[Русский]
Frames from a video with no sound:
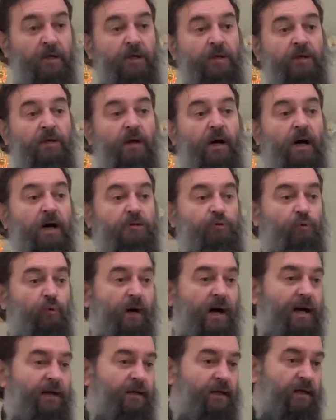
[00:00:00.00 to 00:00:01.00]

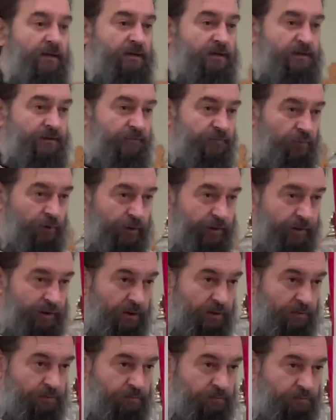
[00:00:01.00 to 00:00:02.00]
Актуально это сегодня?
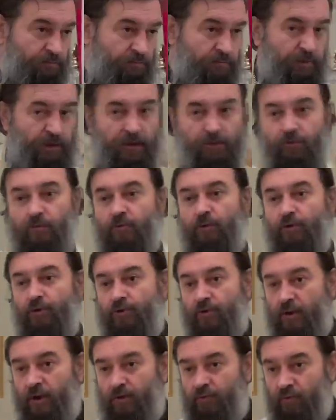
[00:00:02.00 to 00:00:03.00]
Я думаю,
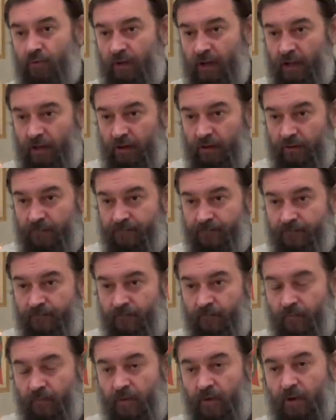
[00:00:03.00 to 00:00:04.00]
что актуально.
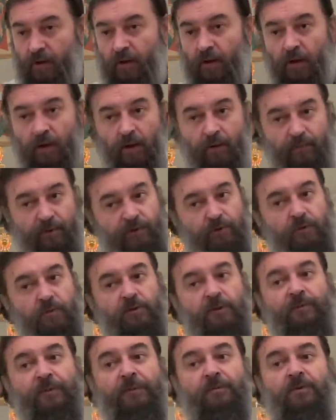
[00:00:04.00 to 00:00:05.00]
Потом,
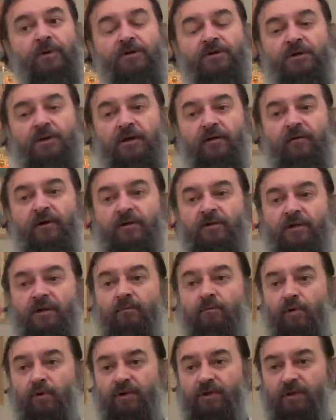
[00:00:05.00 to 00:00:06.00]
например, человек там
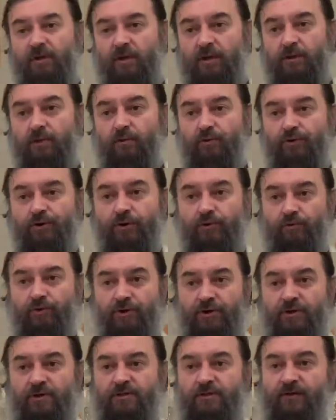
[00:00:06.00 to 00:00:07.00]
бросил одну жену,
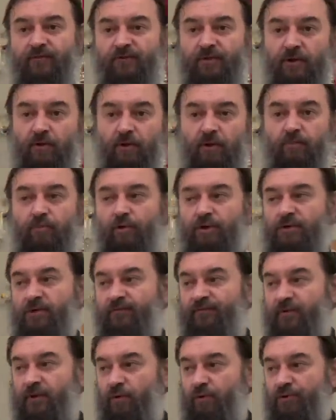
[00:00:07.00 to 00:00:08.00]
женился на второй, бросил
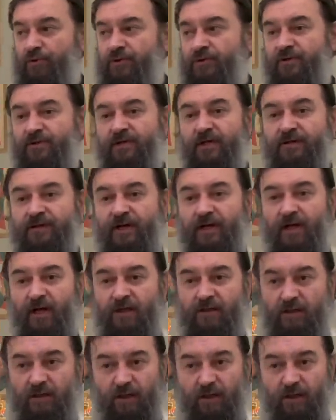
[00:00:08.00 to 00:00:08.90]
вторую, женился на третий,